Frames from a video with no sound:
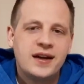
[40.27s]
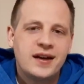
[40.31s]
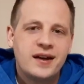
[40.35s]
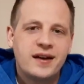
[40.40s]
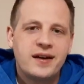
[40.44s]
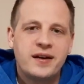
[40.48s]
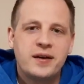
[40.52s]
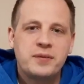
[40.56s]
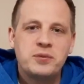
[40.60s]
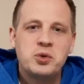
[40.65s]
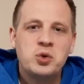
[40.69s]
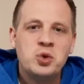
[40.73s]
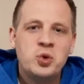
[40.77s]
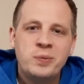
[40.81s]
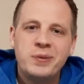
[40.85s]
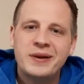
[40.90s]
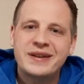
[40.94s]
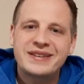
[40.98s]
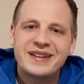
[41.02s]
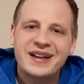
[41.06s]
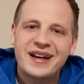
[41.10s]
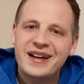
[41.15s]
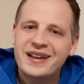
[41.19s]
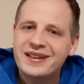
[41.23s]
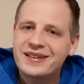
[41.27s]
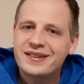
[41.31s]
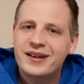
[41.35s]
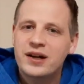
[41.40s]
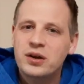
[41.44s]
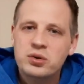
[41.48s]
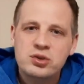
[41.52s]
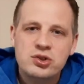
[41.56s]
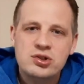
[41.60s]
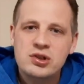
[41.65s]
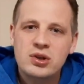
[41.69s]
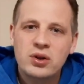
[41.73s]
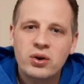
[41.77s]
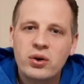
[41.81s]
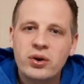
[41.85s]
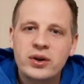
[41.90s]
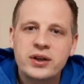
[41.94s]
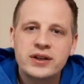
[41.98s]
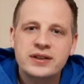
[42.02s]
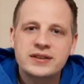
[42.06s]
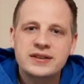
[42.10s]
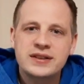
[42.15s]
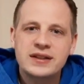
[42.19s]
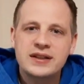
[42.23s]
Ähm, über 3000
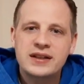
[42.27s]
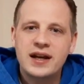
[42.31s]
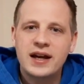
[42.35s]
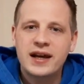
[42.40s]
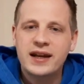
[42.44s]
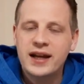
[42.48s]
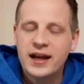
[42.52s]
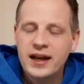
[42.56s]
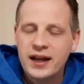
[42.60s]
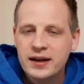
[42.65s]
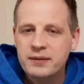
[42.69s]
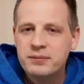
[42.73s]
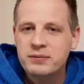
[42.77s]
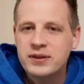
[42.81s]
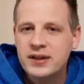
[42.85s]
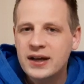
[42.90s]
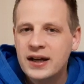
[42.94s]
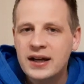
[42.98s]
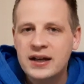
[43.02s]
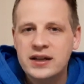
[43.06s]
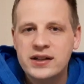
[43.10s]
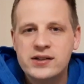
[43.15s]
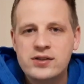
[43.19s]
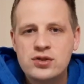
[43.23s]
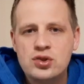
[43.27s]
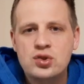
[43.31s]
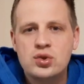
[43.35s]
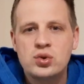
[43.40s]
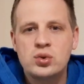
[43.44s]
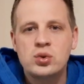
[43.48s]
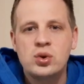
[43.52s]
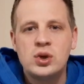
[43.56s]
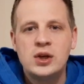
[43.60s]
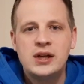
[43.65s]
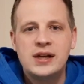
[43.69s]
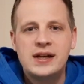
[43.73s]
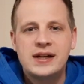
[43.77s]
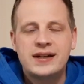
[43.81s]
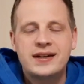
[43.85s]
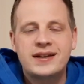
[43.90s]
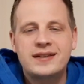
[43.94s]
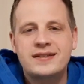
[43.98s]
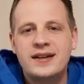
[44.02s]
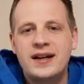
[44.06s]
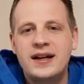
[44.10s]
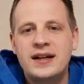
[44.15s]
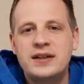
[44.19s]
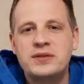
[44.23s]
Leute sind da an einem Tag
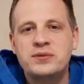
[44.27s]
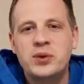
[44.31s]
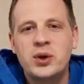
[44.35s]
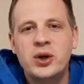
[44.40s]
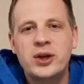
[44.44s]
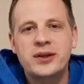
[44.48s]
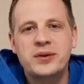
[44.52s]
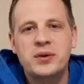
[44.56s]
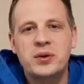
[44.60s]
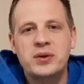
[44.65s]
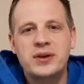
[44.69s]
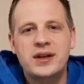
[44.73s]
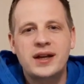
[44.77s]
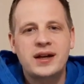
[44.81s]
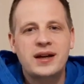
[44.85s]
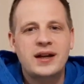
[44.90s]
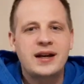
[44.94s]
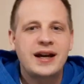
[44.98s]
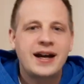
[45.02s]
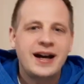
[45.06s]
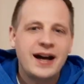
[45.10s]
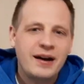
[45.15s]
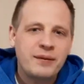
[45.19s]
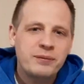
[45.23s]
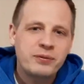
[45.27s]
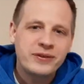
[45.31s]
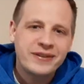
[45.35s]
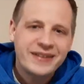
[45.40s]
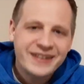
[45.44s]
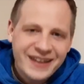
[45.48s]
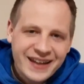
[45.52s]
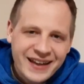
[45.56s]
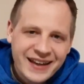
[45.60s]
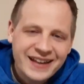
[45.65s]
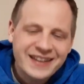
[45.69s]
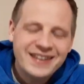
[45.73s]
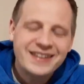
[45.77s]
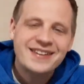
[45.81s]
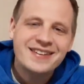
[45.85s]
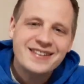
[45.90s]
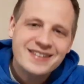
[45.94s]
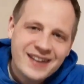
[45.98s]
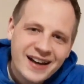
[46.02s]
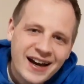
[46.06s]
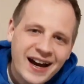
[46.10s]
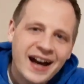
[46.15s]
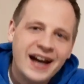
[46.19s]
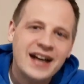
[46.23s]
hinzugetan worden und dann kamen jeden
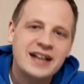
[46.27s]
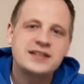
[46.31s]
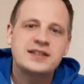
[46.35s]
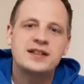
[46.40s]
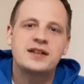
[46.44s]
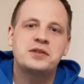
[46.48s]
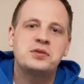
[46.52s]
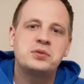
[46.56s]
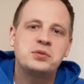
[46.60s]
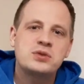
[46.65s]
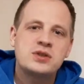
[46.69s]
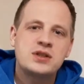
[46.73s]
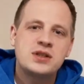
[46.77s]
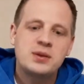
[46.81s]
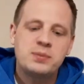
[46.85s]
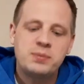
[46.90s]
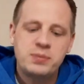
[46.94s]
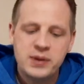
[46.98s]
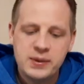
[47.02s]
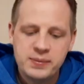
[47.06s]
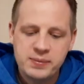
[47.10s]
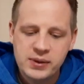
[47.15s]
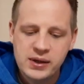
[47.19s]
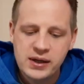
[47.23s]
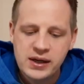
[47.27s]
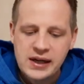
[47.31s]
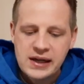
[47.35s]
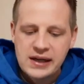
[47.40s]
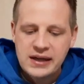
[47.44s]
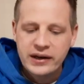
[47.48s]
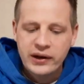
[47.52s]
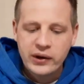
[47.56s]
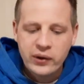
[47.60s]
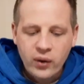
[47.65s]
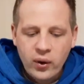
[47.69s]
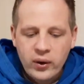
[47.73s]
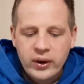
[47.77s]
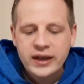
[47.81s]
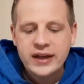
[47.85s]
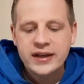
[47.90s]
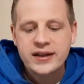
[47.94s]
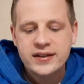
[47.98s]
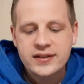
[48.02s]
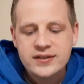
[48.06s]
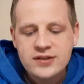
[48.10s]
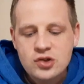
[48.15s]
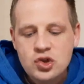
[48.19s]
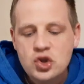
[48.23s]
Tag, sagt uns die Bibel, neue
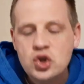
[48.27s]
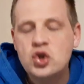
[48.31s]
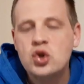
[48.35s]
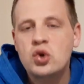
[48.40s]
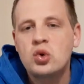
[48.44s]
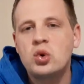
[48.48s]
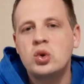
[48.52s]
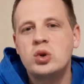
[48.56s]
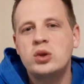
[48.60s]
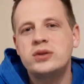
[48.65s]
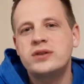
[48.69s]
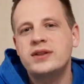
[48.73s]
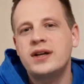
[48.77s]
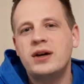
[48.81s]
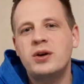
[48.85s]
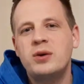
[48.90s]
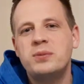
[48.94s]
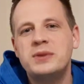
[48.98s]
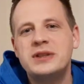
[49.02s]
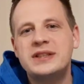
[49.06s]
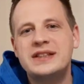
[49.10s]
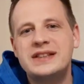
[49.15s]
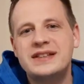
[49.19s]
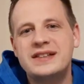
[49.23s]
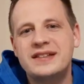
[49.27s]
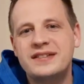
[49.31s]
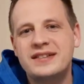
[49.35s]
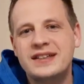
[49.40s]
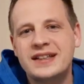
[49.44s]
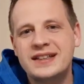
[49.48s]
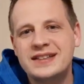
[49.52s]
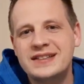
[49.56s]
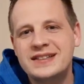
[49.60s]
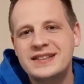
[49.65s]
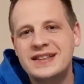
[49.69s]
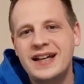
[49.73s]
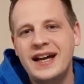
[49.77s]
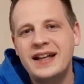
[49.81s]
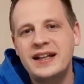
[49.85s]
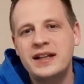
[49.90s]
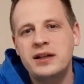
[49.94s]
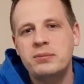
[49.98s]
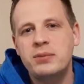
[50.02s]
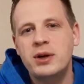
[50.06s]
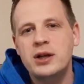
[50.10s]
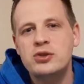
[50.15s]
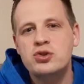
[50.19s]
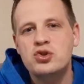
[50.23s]
hinzu. Und darum ist es
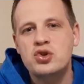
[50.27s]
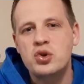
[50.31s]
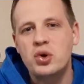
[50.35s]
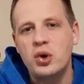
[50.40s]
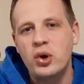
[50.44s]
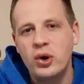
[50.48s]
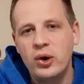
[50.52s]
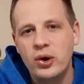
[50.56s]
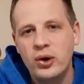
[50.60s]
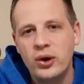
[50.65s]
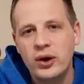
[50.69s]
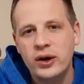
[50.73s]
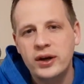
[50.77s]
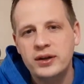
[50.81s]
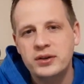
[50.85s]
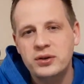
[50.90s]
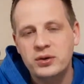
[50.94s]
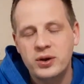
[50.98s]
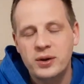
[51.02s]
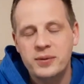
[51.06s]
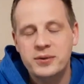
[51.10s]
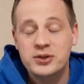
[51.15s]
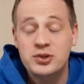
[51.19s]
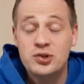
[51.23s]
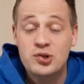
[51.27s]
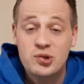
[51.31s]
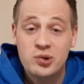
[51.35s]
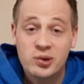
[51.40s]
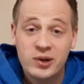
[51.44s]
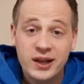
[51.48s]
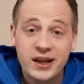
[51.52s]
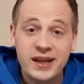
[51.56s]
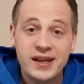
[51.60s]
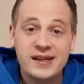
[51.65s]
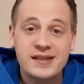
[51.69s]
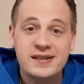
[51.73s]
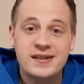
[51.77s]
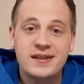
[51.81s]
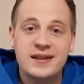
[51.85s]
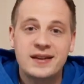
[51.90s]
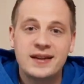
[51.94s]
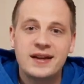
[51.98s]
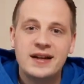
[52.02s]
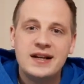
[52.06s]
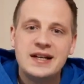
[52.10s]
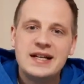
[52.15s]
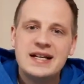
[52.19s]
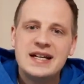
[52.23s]
interessant, mal zu hören oder zu
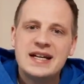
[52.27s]
lesen,